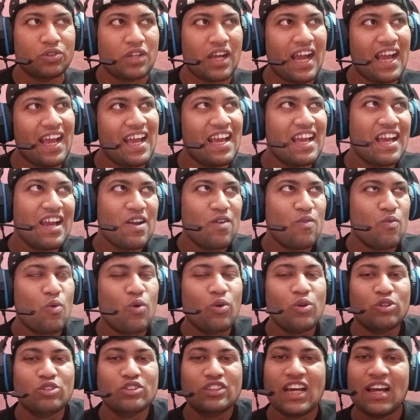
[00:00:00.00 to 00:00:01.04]
हो चुका है
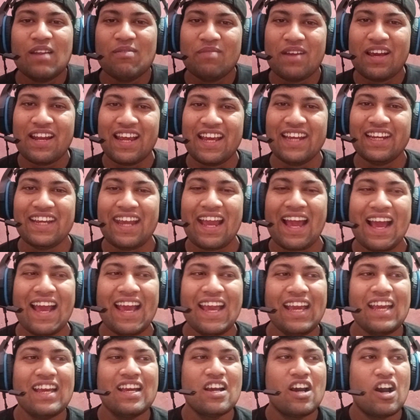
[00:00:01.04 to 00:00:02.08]
वो नुकसान मैंने किया
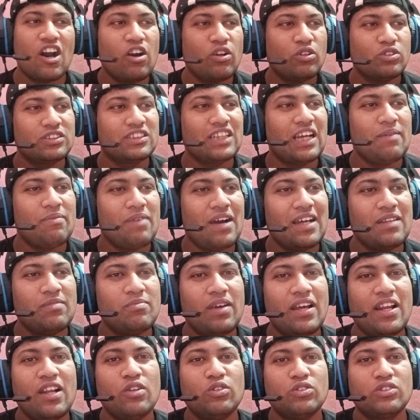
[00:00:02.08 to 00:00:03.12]
है और उसके बाद
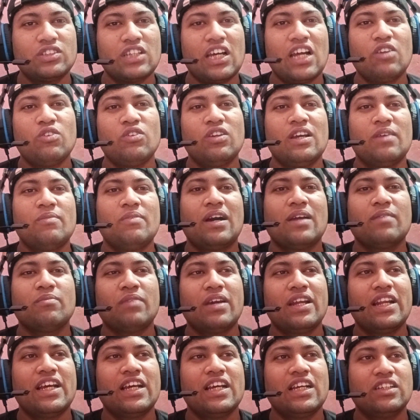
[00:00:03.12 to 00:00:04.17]
मेरे नुकसान होने के बाद
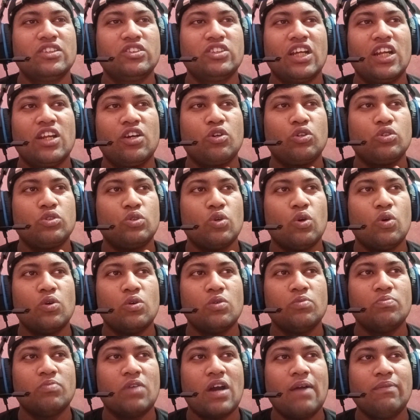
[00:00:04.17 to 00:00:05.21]
मैंने चैनल को दो
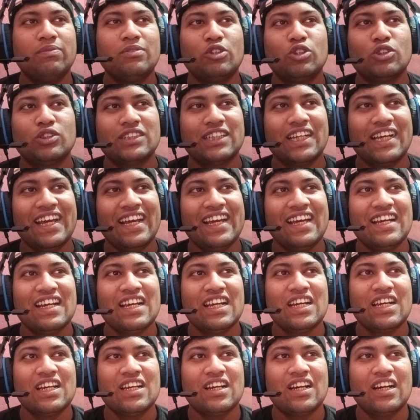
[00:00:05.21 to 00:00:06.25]
हफ्तों से
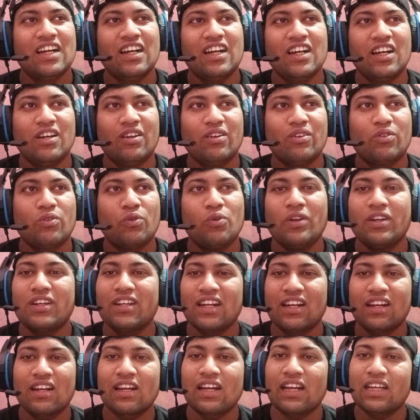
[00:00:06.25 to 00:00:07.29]
क्विट
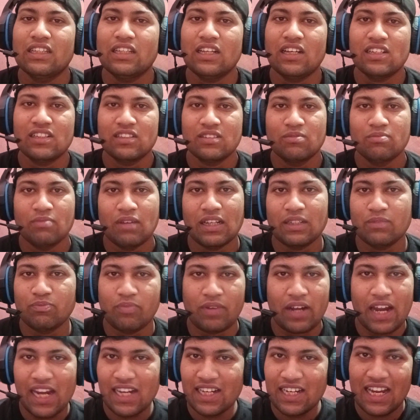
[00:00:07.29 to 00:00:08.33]
कर रखा था मैं
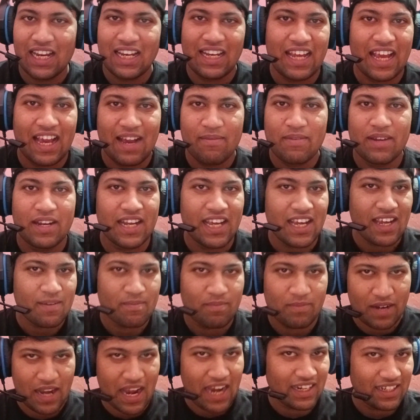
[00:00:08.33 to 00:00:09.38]
ब्रेक नहीं लिया मैंने
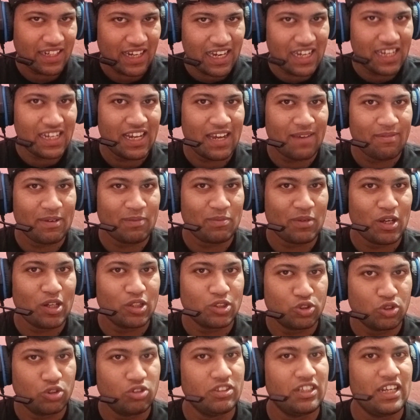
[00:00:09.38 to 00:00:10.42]
ब्रेक नहीं लिया मैं
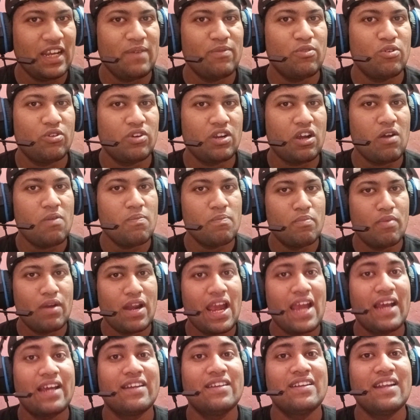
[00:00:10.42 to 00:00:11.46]
बहुत झूठ नहीं बोल रहा हूँ
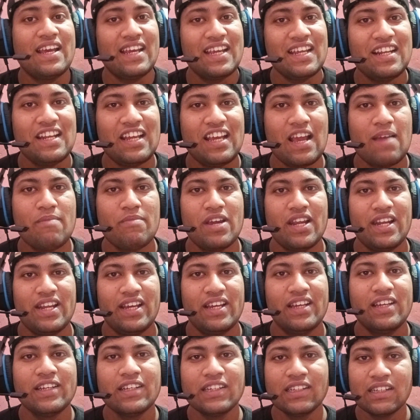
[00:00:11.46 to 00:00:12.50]
ब्रेक नहीं लिया
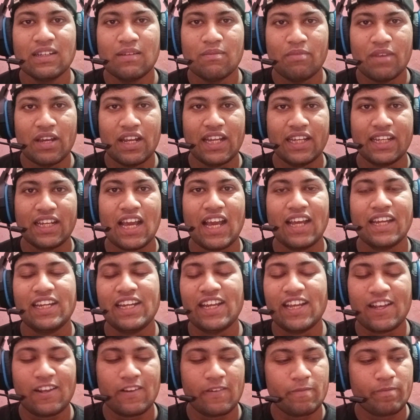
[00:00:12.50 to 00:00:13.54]
मैंने मैंने क्या
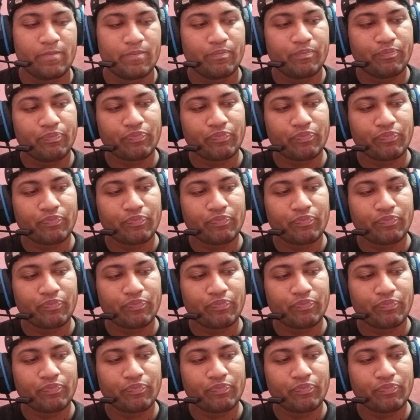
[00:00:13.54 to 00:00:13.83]
किया